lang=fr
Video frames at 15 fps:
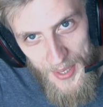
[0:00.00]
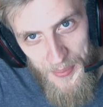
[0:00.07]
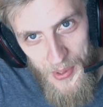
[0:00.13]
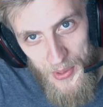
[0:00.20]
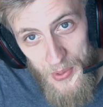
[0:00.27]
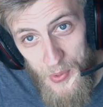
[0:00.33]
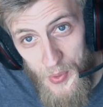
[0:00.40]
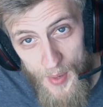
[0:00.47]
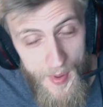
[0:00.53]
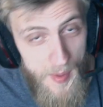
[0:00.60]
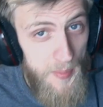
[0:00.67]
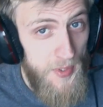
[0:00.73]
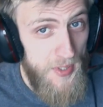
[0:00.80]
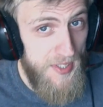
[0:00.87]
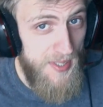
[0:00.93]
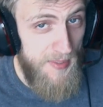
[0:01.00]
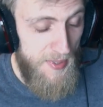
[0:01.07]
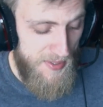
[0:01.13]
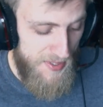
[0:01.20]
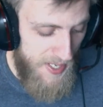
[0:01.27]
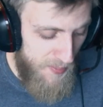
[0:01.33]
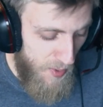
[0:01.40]
n'importe quoi, mais en même temps, c'est
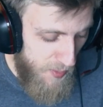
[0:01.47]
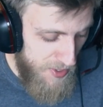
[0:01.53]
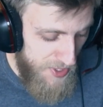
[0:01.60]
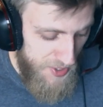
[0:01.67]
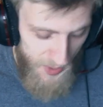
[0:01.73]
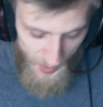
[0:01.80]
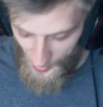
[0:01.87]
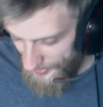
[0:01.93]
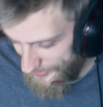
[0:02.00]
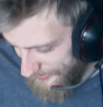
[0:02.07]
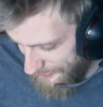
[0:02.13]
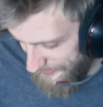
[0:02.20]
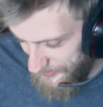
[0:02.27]
ben, la proposition. Hein.